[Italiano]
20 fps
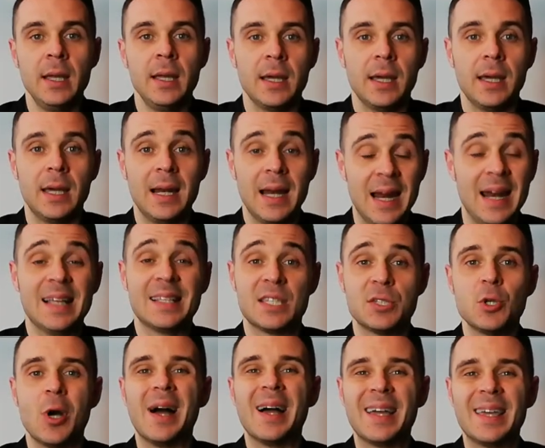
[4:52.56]
eh, la
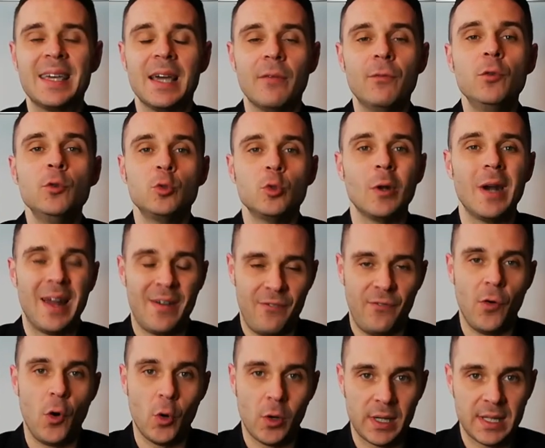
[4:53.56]
Lazio ha anche avuto la
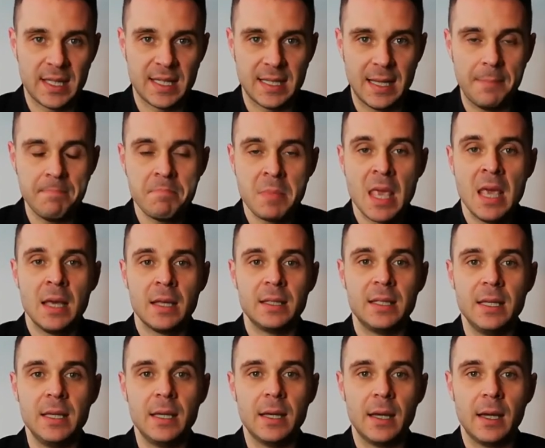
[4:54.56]
forza
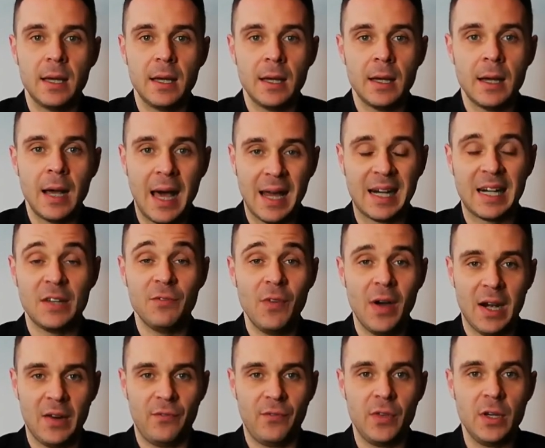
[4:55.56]
di eh,
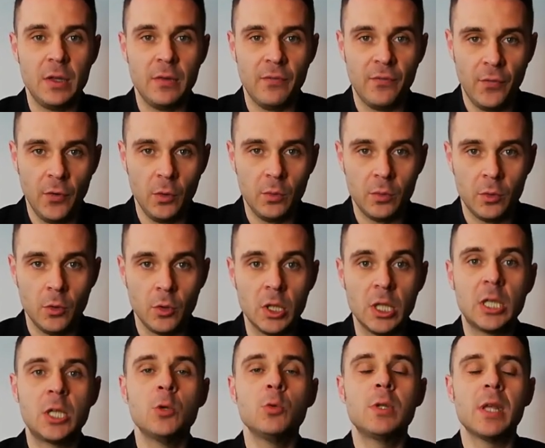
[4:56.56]
arrivare fino in fondo, di
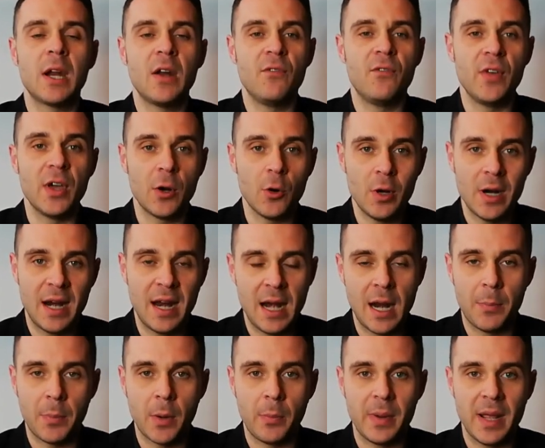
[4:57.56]
chiudere il Verona
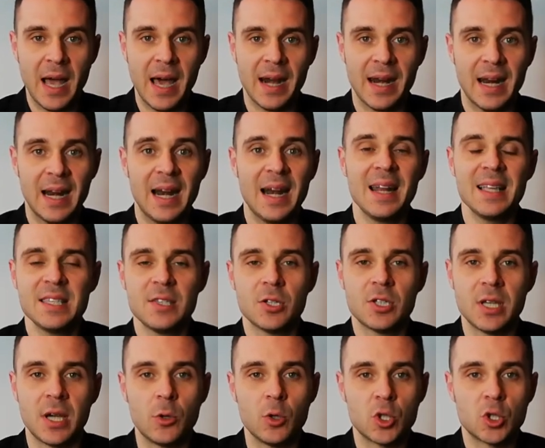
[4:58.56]
nella propria area. La Lazio
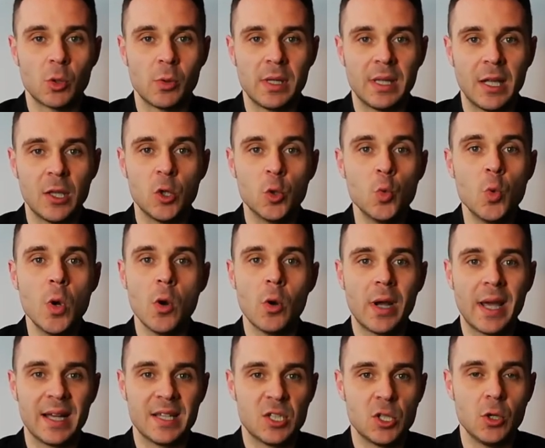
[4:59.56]
si è costruita due
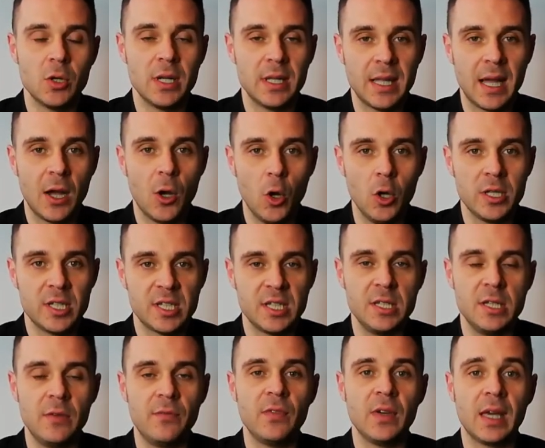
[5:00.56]
occasioni da gol
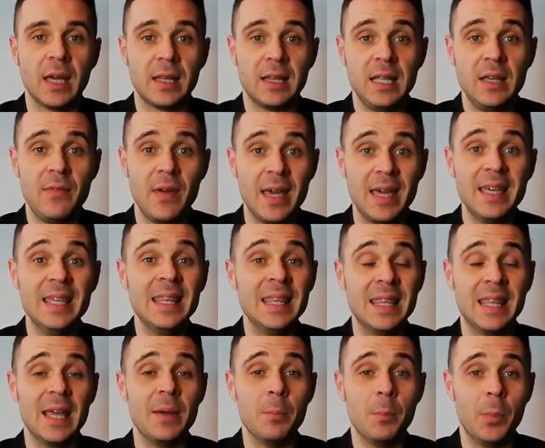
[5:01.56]
significative in
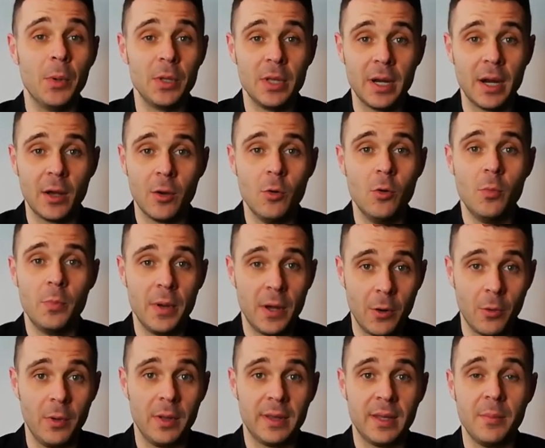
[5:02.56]
tempo di
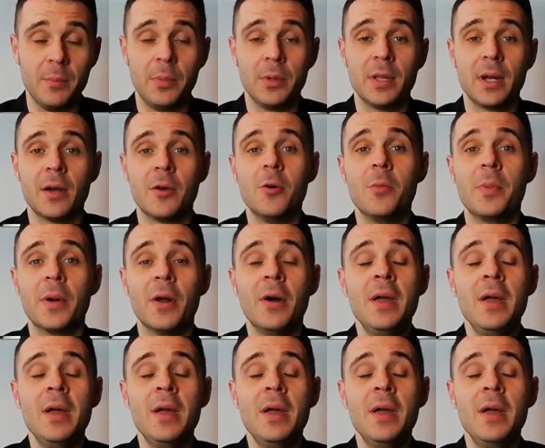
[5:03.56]
recupero, quel tempo di recupero